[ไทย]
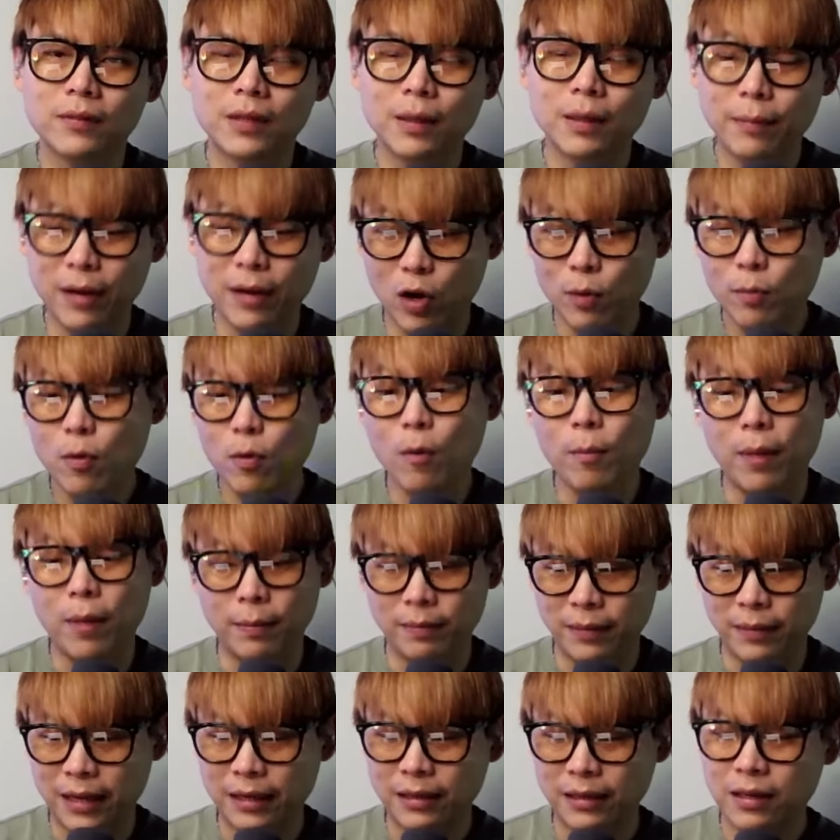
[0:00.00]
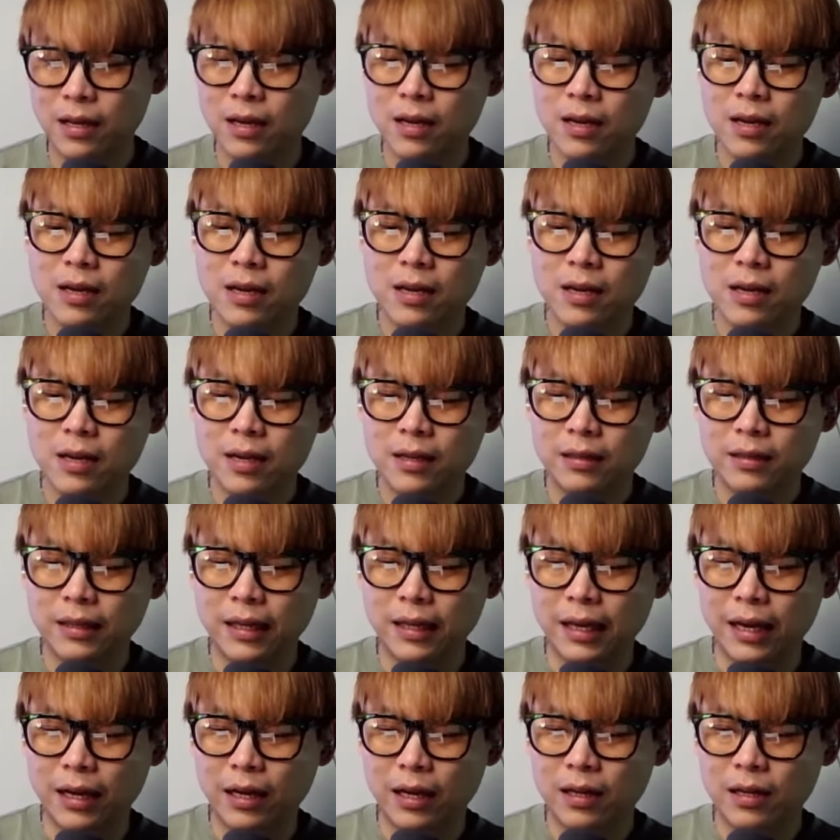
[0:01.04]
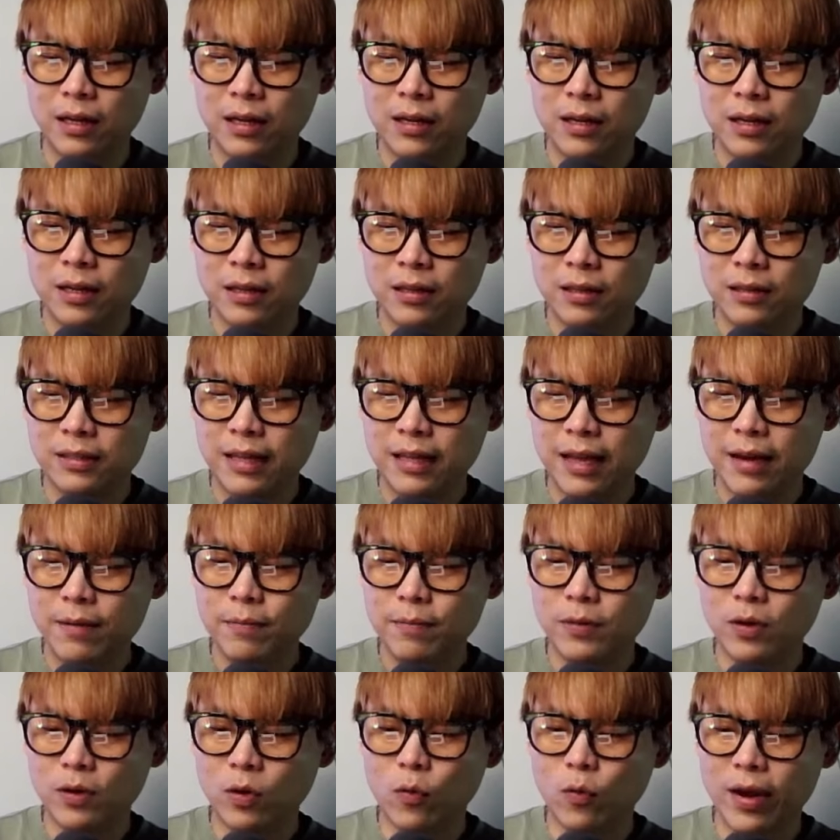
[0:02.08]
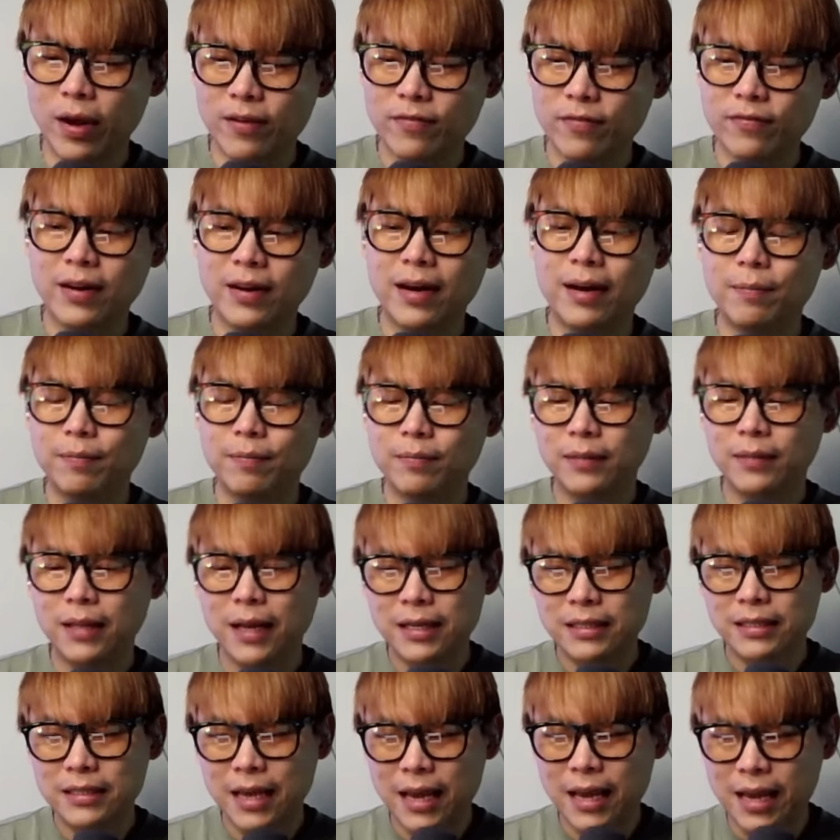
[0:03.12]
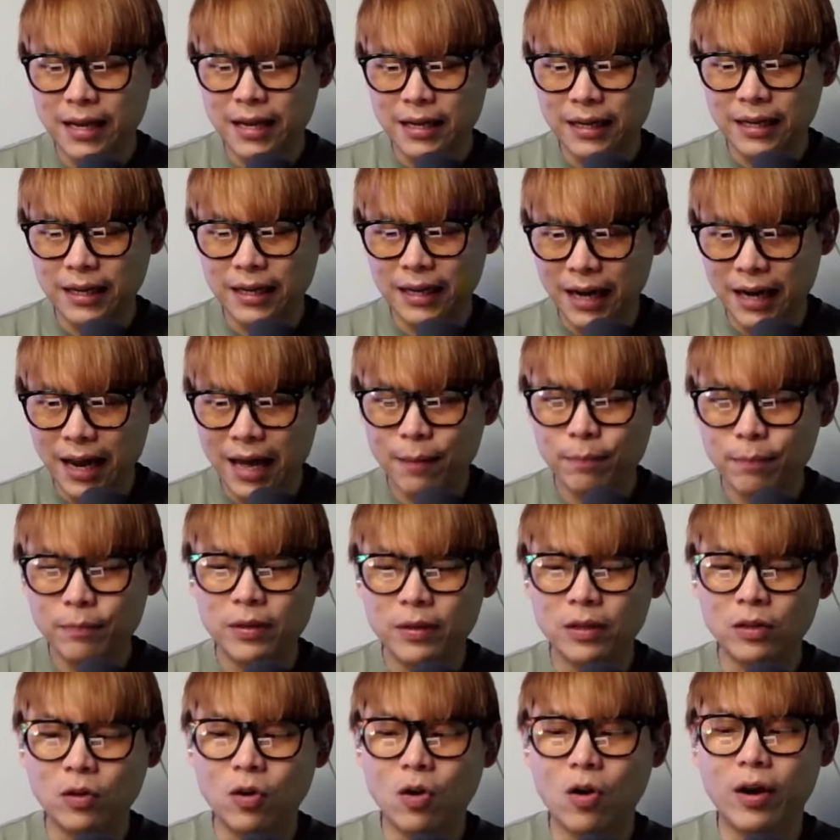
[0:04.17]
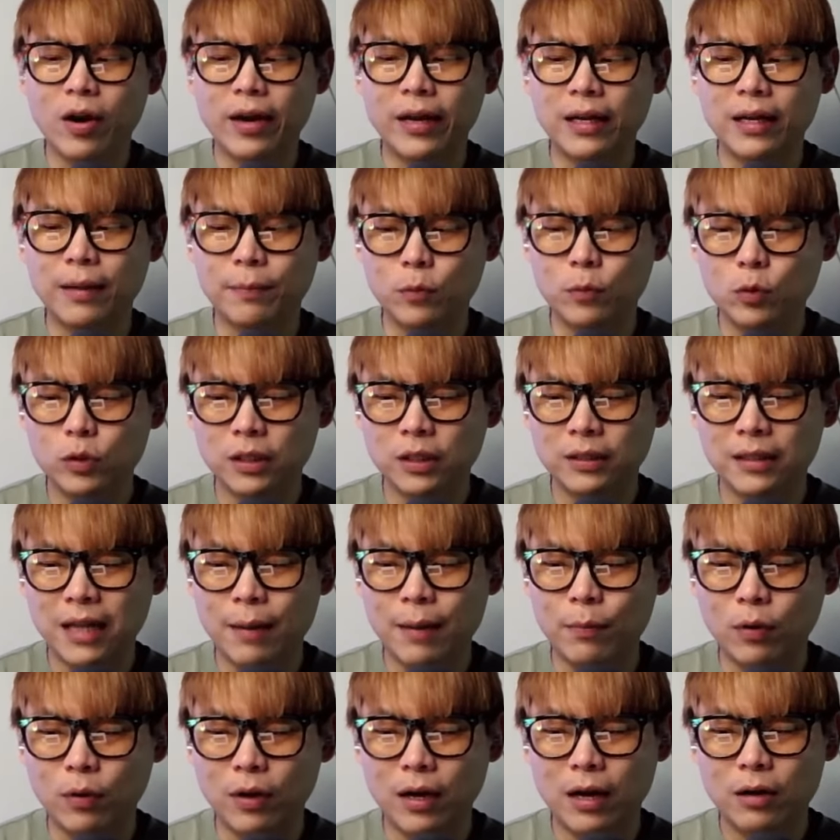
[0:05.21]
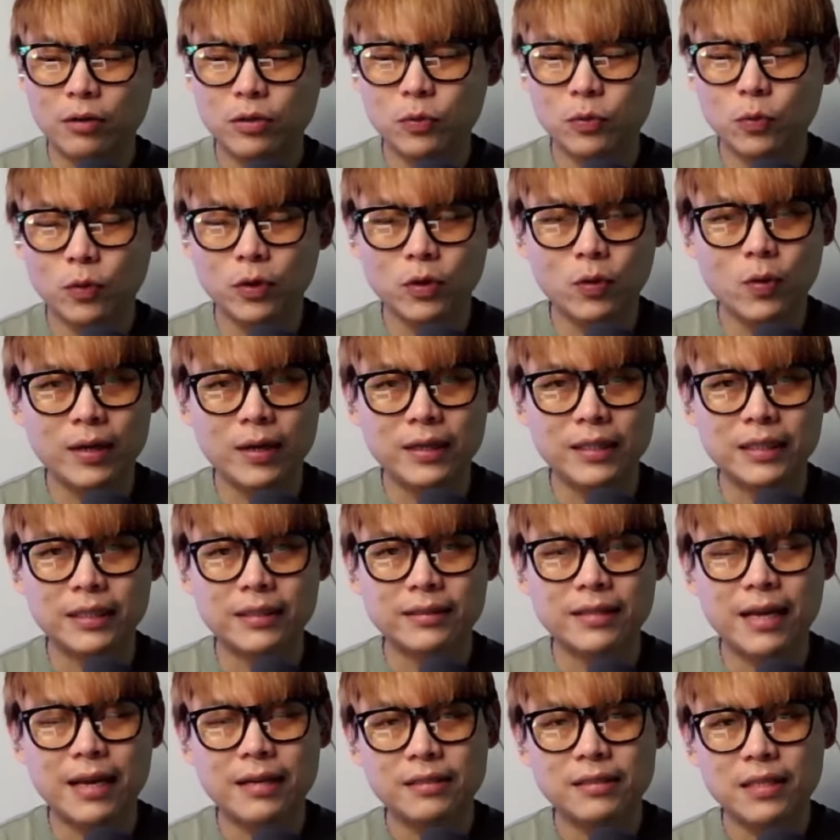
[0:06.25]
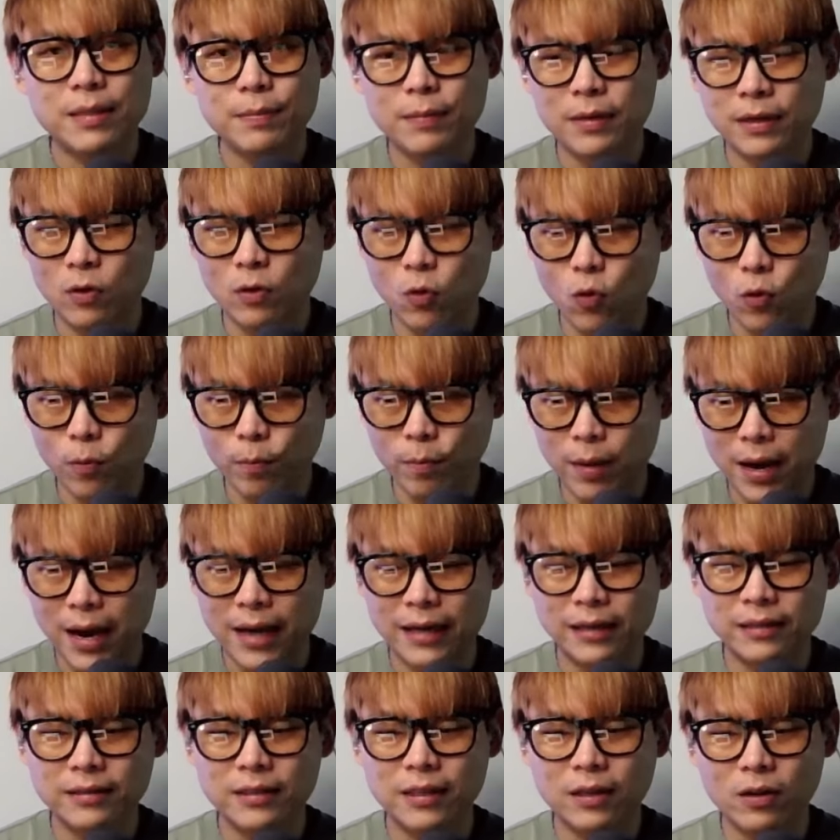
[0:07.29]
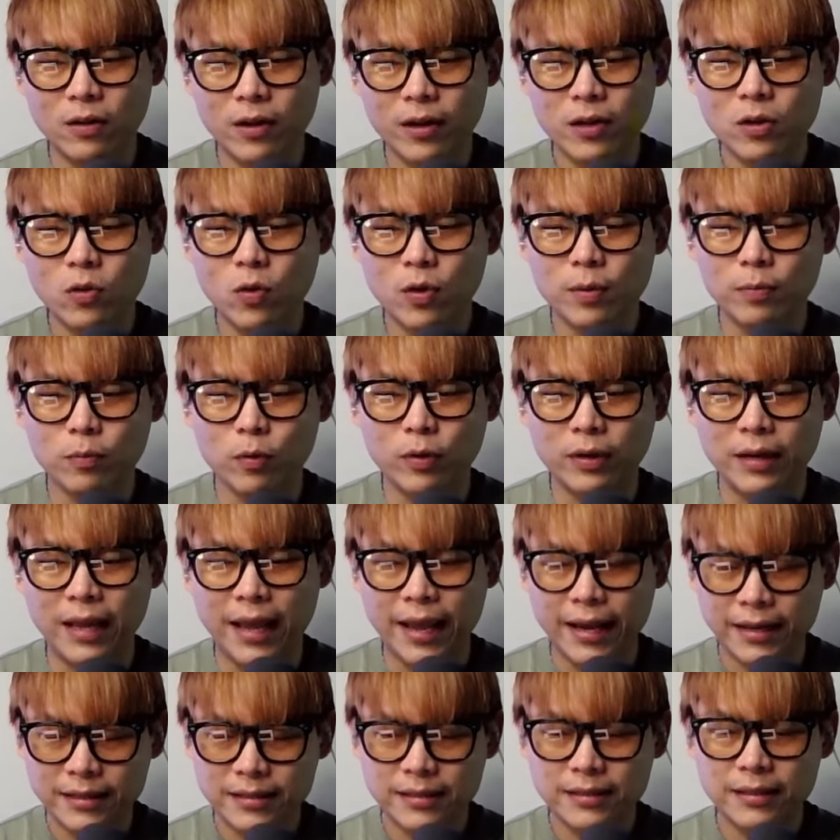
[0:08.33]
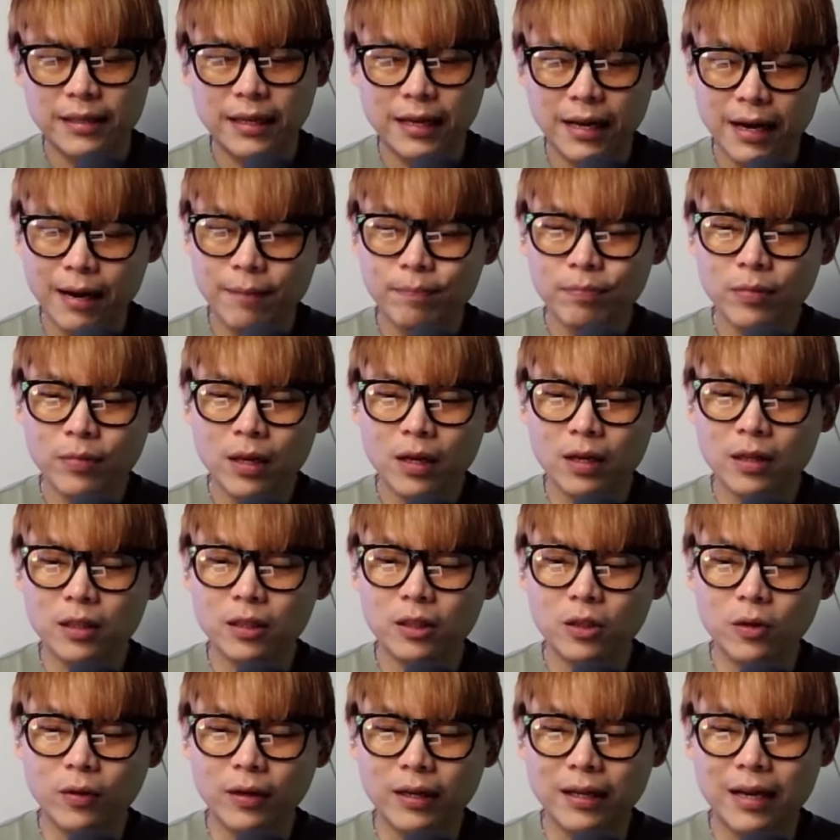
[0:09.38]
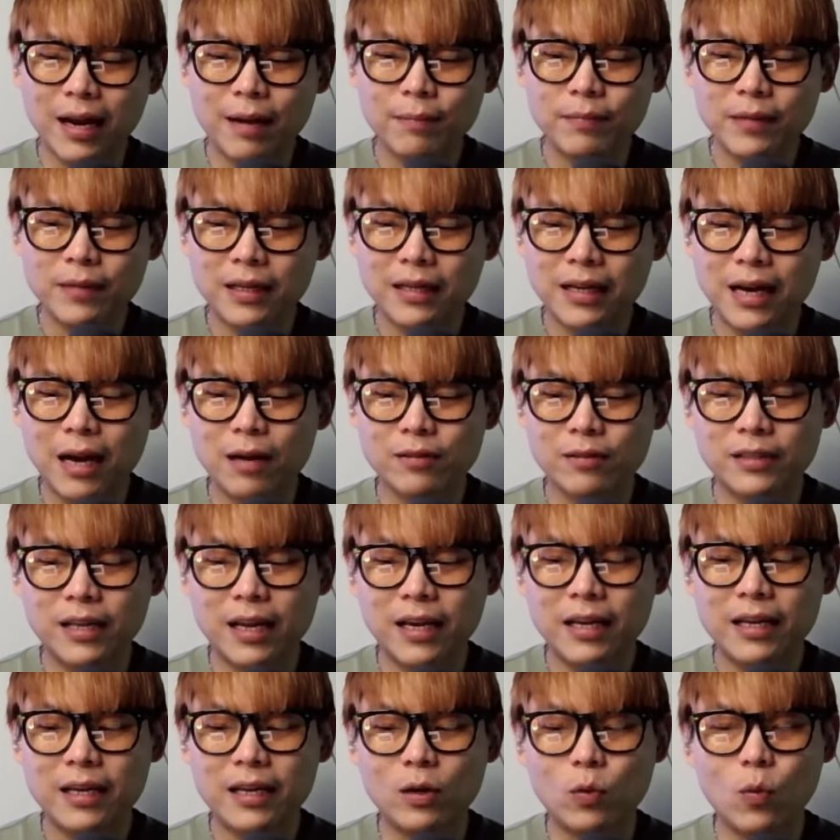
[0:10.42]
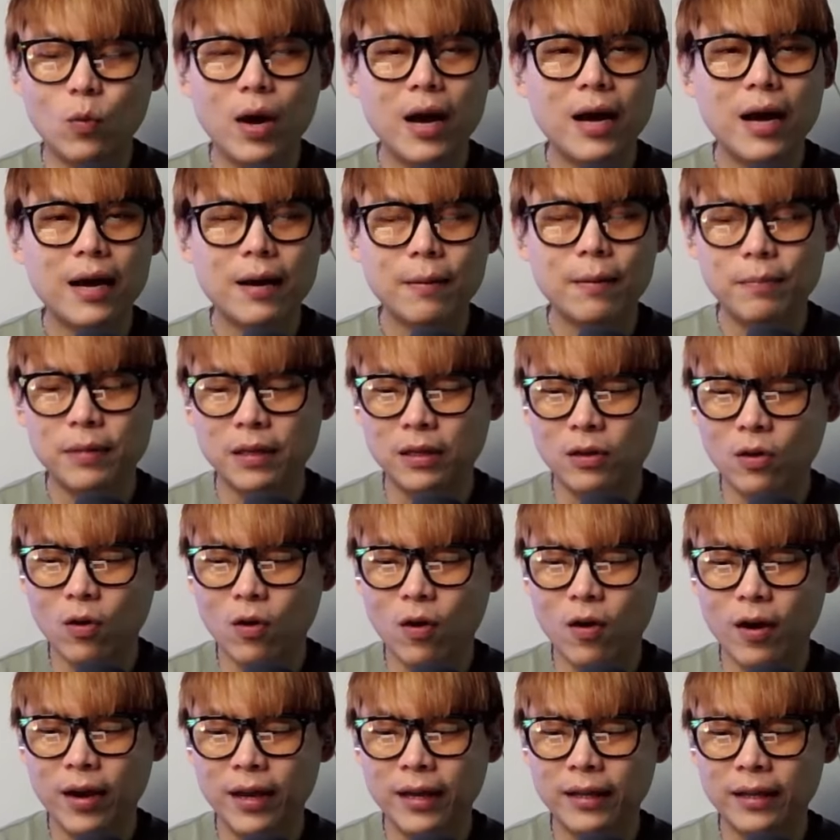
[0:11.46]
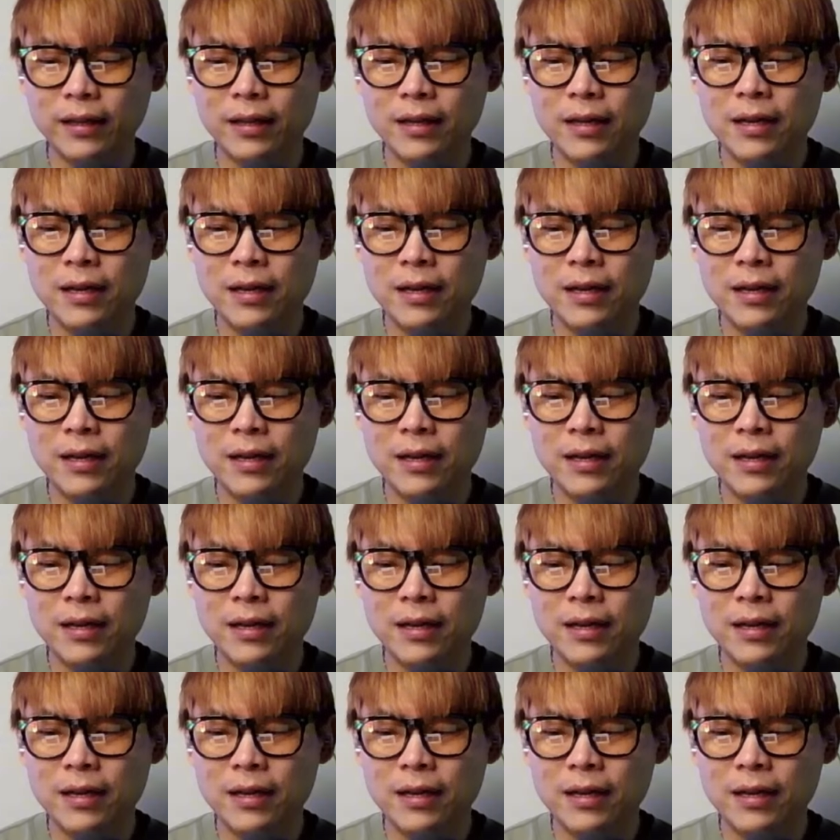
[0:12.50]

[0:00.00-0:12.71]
ทำไมเขามองแบบนั้นนะฮะ Dave the Wave ครับได้แชร์กราฟ Bitcoin กับผู้ติดตามของเขาจำนวนกว่า หนึ่งแสนสี่หมื่นหกพันสี่ร้อย คนบน X นะครับโดยกราฟดังกล่าวแสดงให้เห็นว่า Bitcoin